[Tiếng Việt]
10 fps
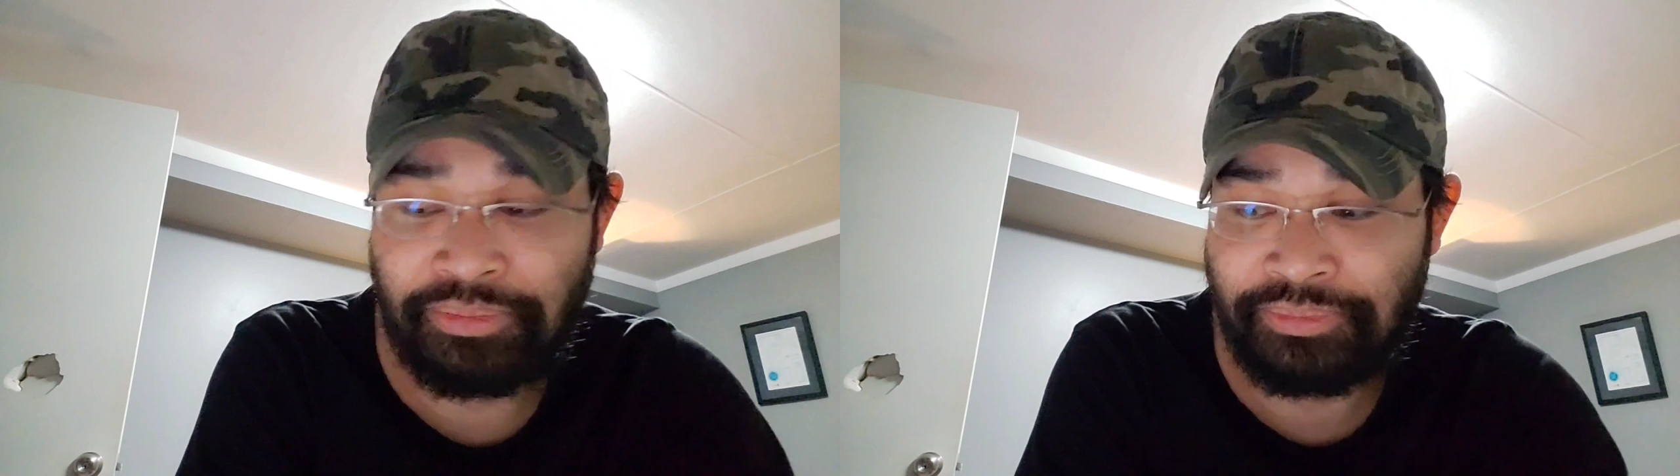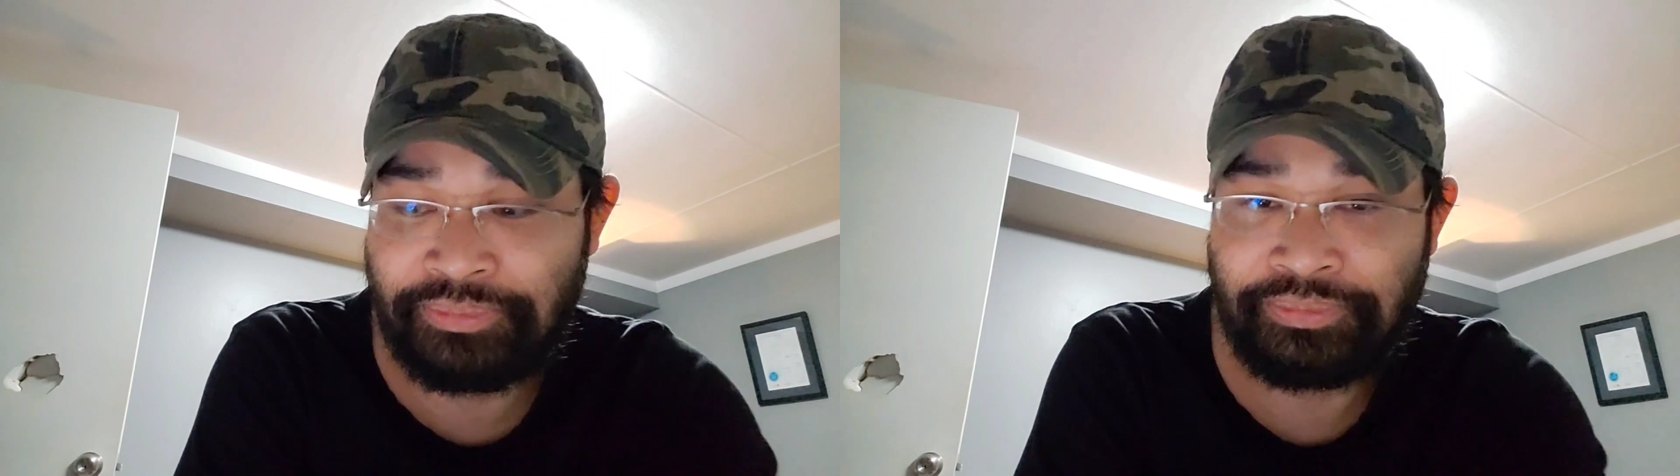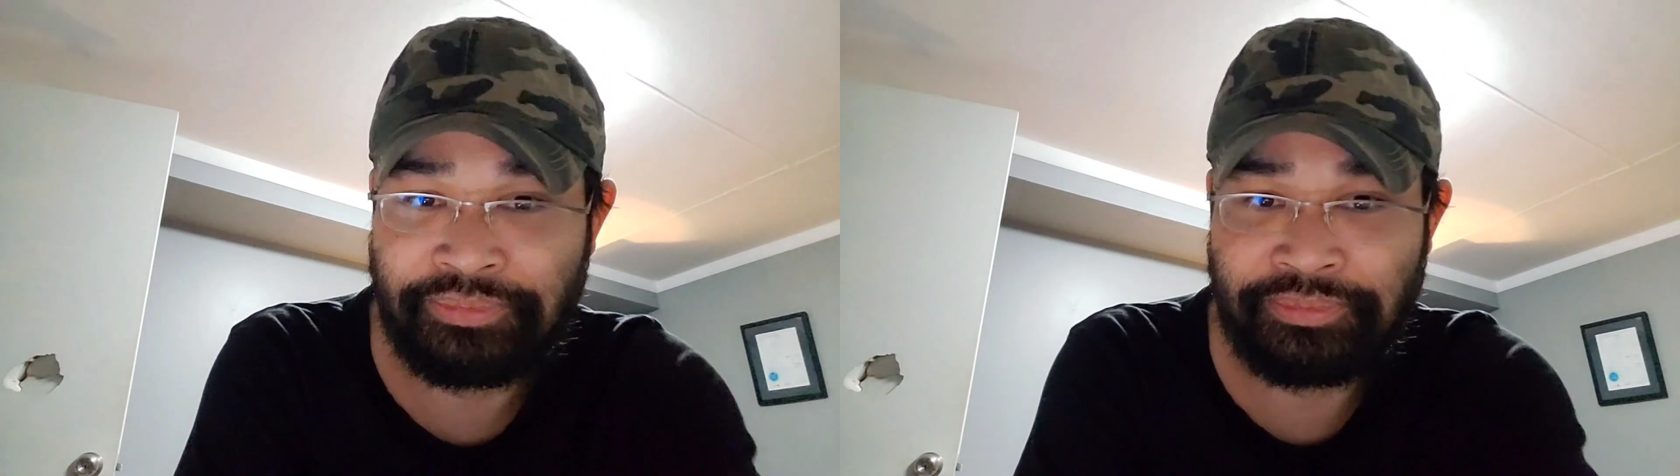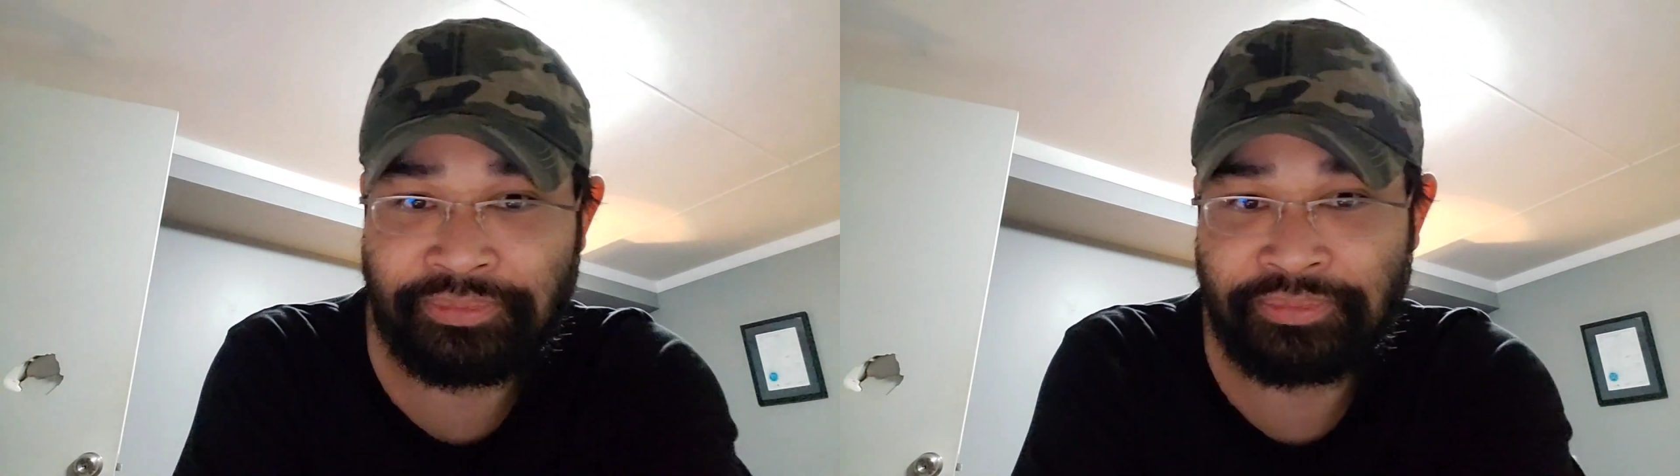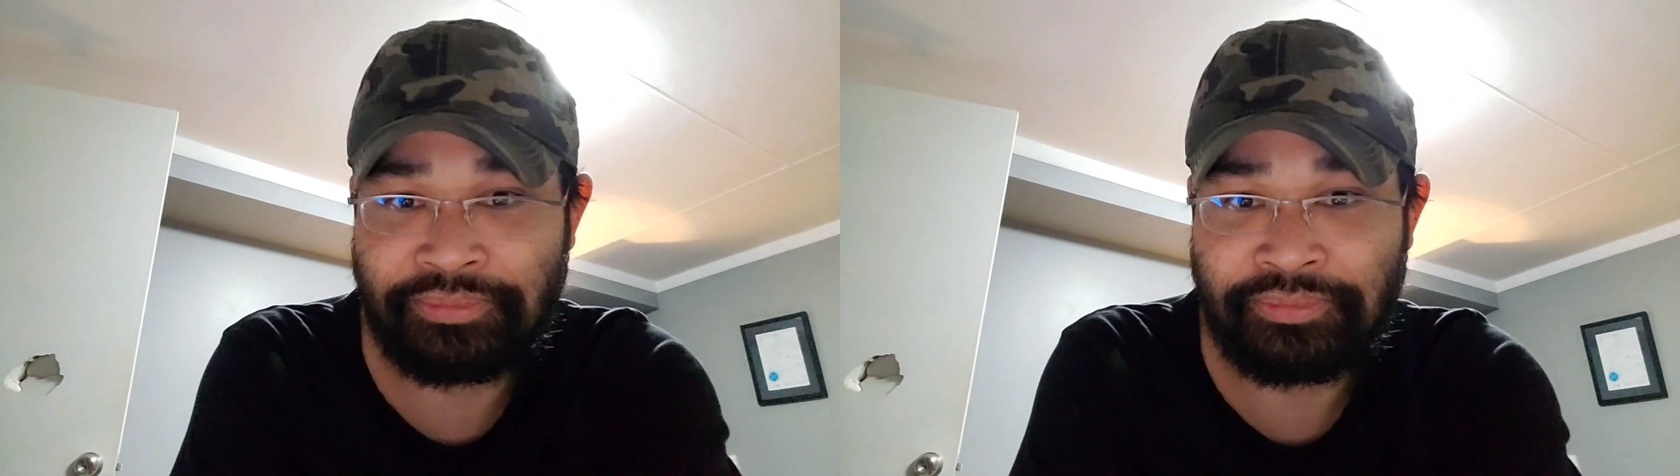không
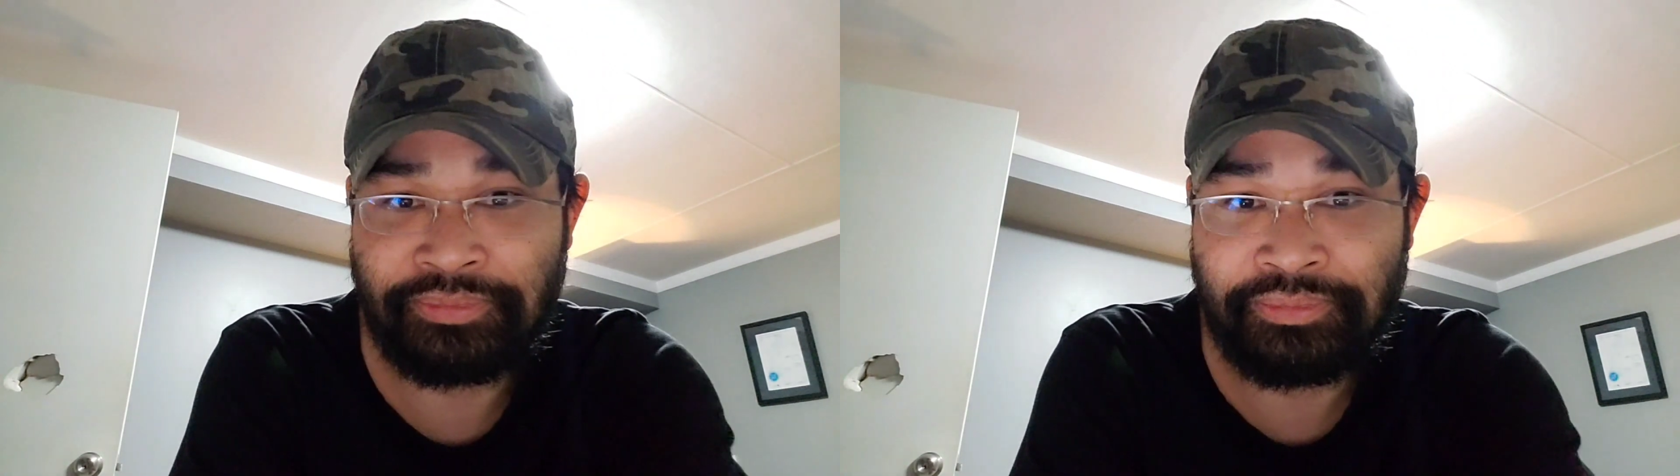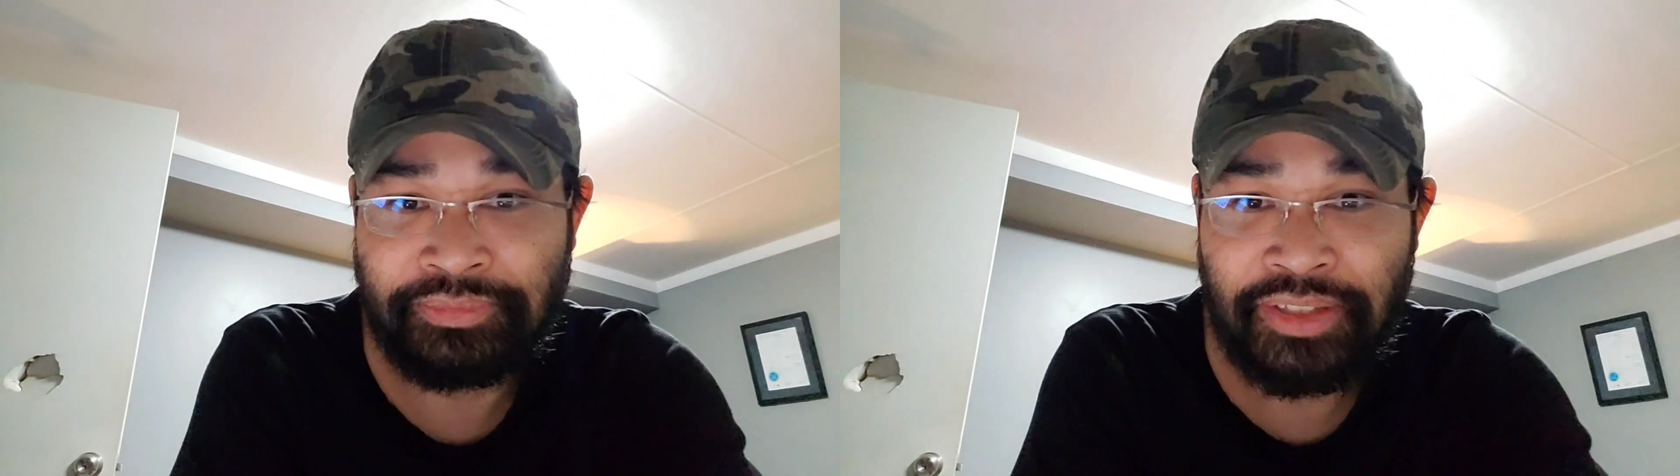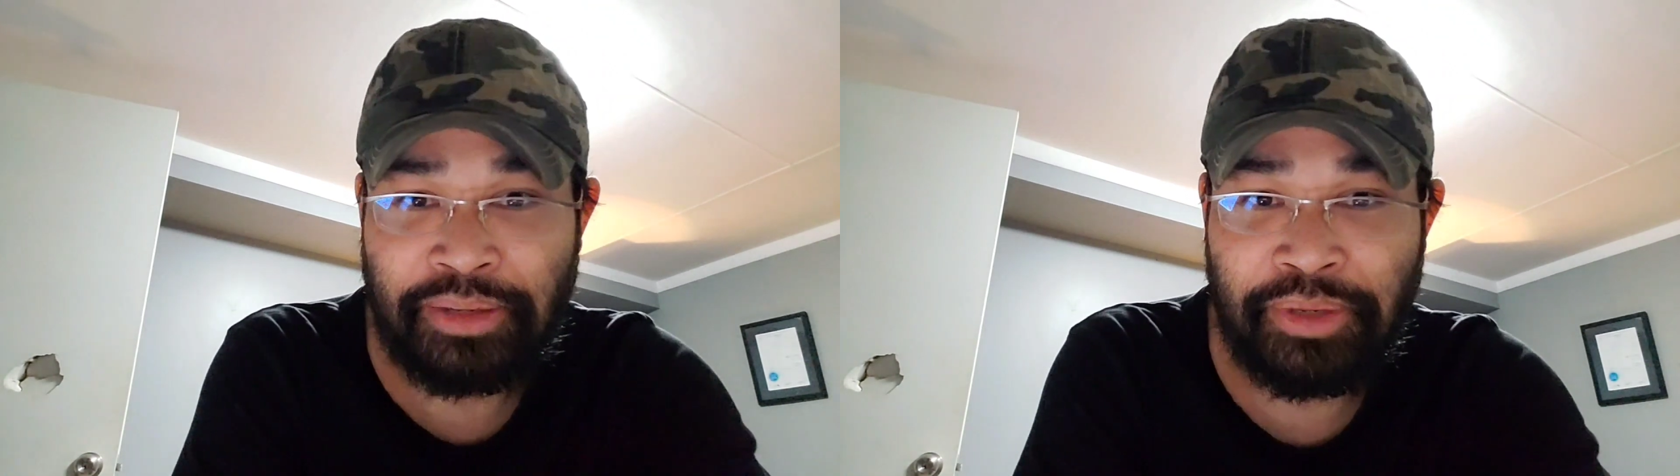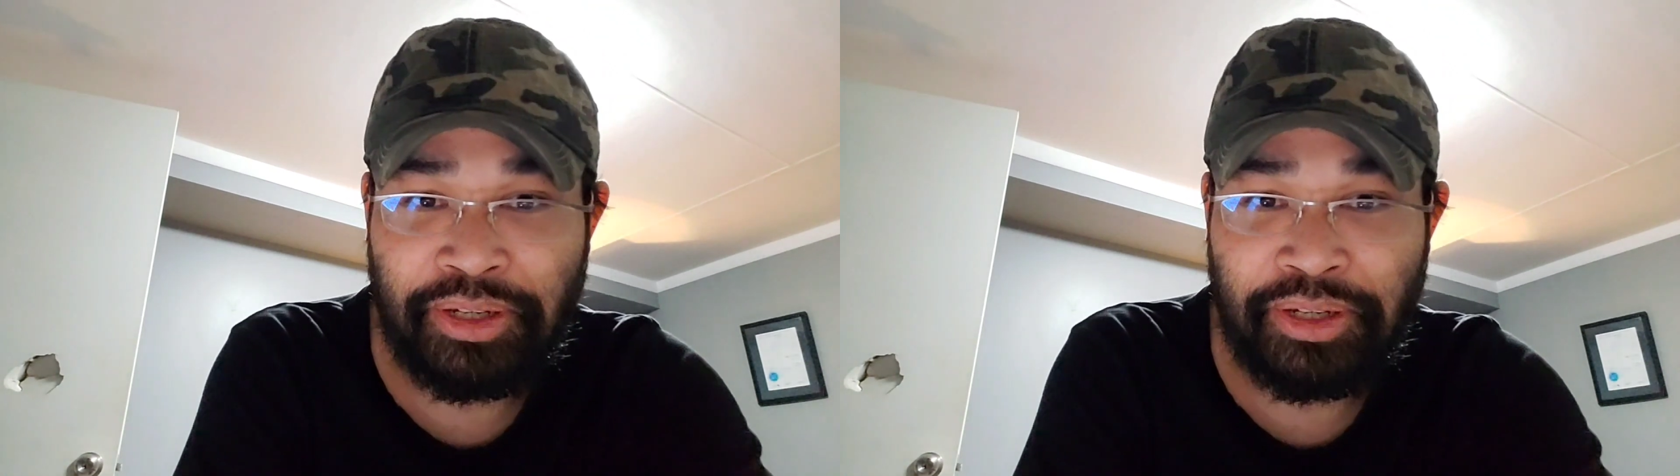cái